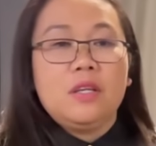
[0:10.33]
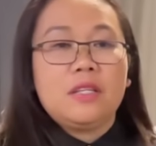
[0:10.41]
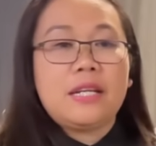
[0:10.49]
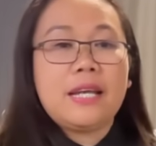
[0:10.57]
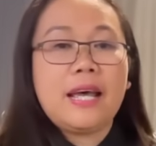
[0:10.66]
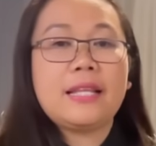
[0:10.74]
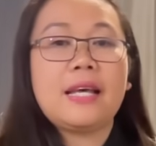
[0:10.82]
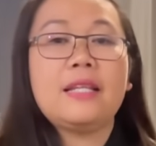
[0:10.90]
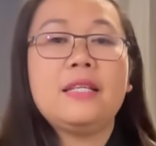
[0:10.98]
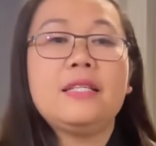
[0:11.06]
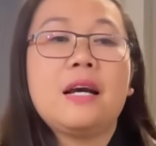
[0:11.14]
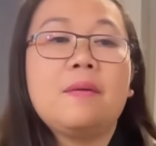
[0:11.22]
Jadi
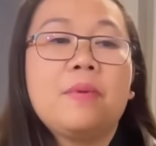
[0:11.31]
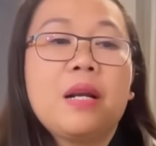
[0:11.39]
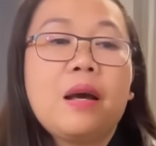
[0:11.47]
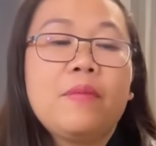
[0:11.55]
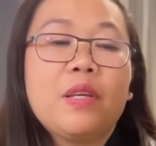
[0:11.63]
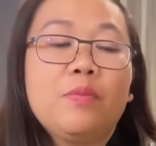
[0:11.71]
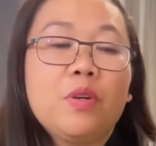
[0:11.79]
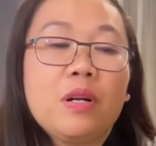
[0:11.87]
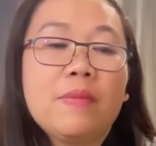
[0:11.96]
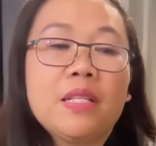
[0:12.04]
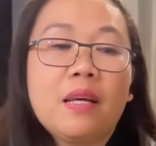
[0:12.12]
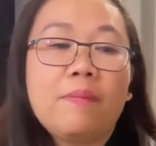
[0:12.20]
hati-hati jangan yeah. pernah menyebut
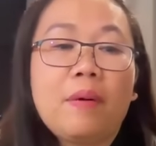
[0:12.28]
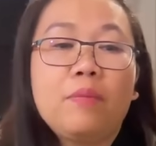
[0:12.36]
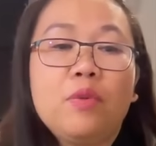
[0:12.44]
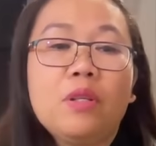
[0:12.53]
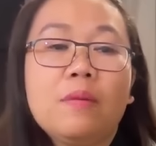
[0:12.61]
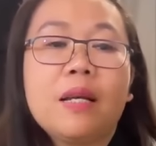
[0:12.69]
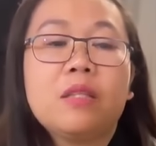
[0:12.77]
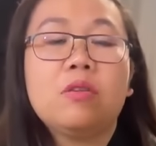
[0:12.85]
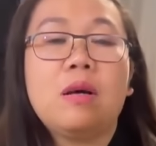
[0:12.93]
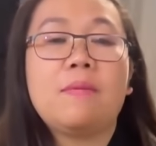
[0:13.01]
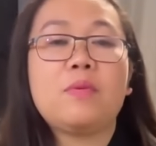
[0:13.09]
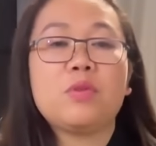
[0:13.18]
nama siapapun termasuk
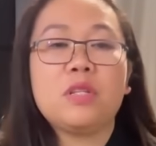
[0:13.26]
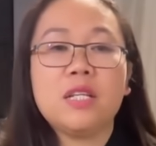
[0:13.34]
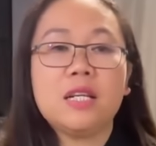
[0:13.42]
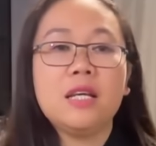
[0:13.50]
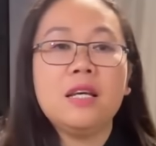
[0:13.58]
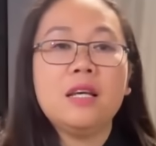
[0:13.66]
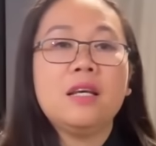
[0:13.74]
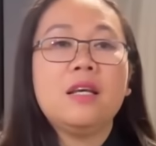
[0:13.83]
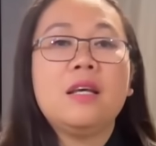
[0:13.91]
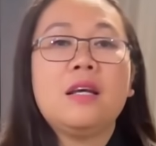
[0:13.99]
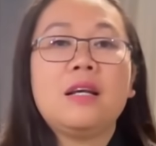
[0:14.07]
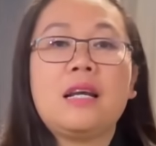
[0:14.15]
namamu sendiri
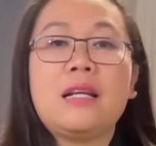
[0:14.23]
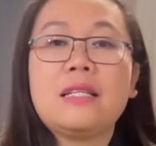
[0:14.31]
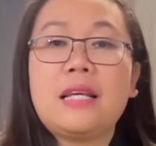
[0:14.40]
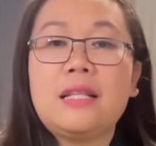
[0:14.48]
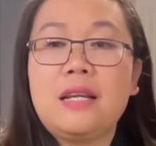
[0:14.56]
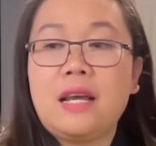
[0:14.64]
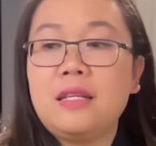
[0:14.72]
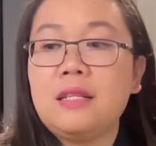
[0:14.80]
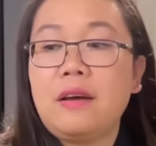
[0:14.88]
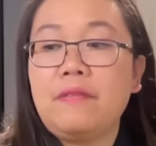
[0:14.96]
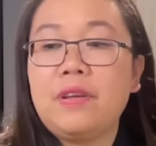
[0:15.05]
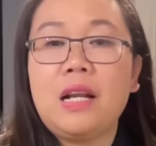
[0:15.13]
karena saya tidak ingin
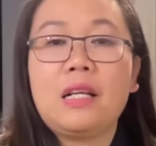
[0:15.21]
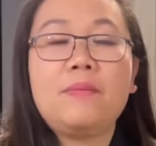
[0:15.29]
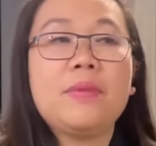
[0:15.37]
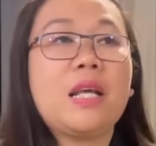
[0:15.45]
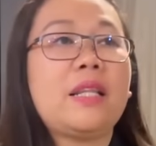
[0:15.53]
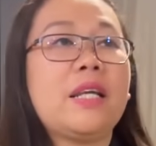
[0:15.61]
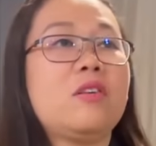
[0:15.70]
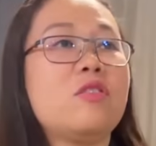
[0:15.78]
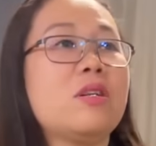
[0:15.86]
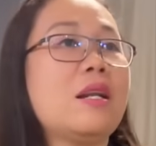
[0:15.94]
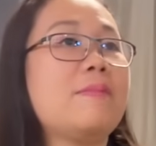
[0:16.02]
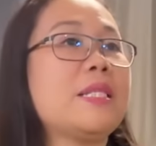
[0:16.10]
setelah viral dan tak take
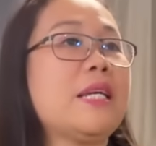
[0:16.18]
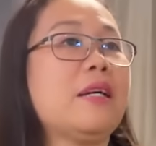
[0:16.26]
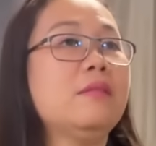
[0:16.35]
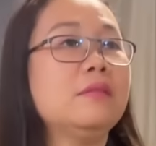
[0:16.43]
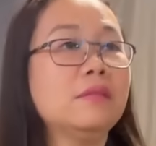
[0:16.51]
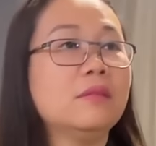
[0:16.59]
down. pun apa saya?